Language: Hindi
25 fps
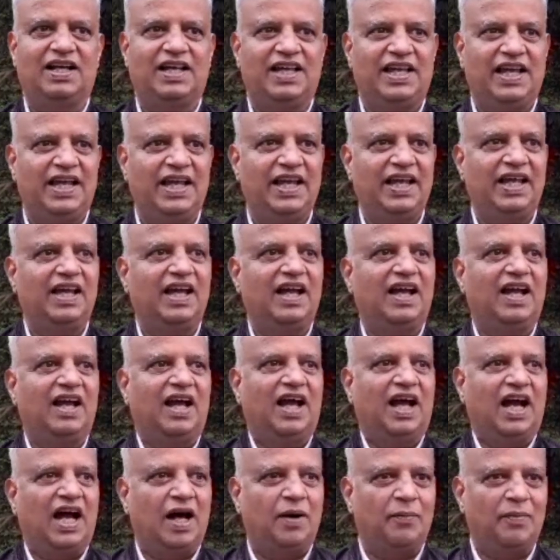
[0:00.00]
कि
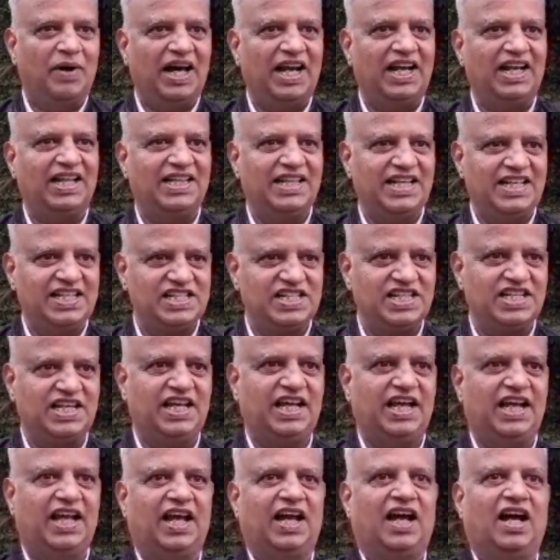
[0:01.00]
हमारे देश की